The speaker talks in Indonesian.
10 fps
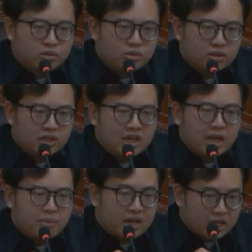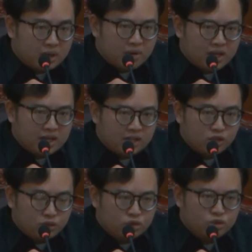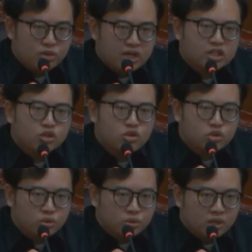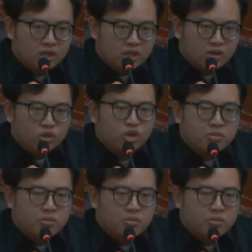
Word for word: Ziko mengaku mendapat laporan bahwa delapan hakim lain